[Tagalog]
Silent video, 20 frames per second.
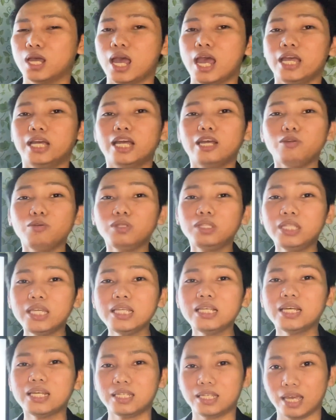Ganon din
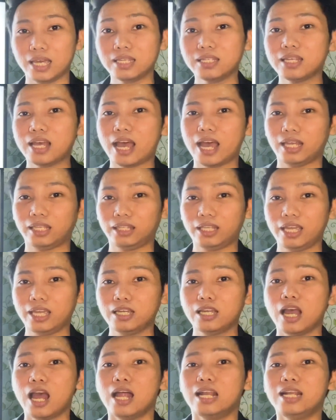kasi sa ating
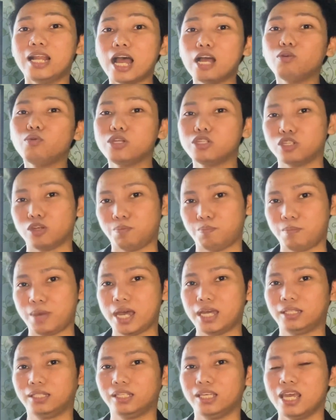language of
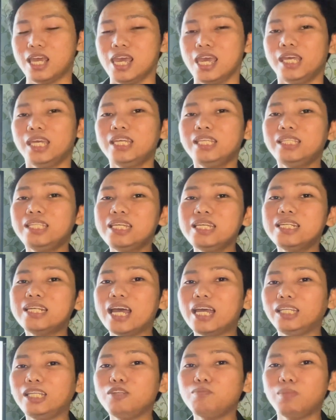math. Hindi
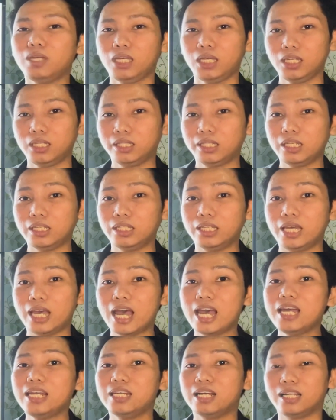natin
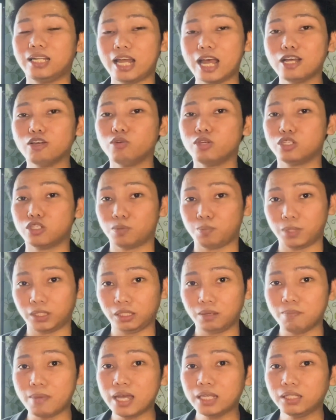maiintindihan ang language of
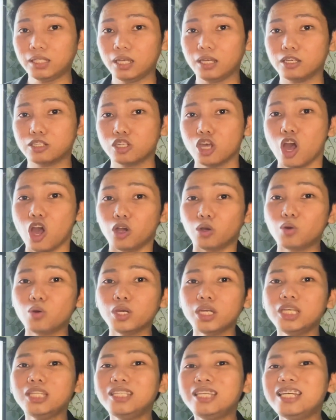mathematics kung
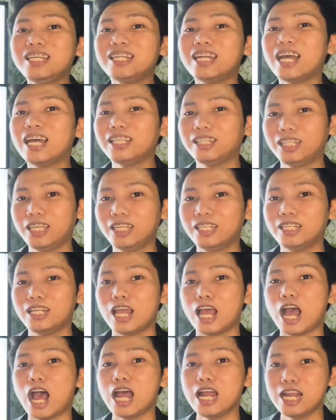hindi natin
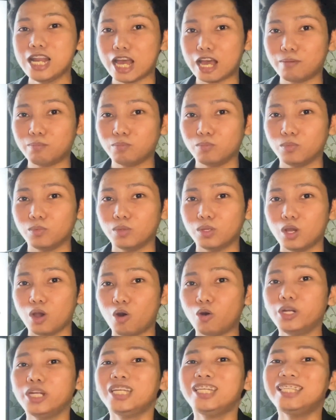alam
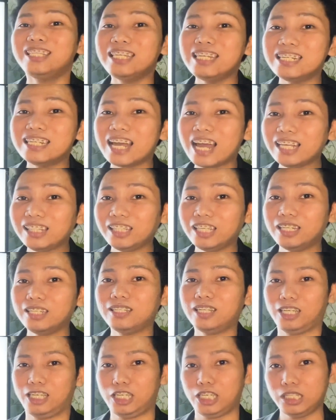or hindi natin
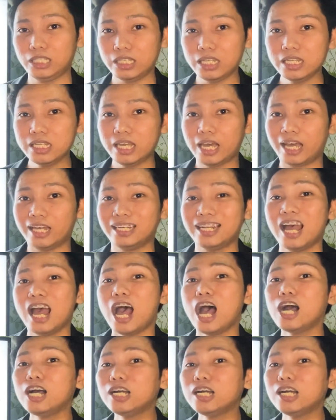naiintindihan ang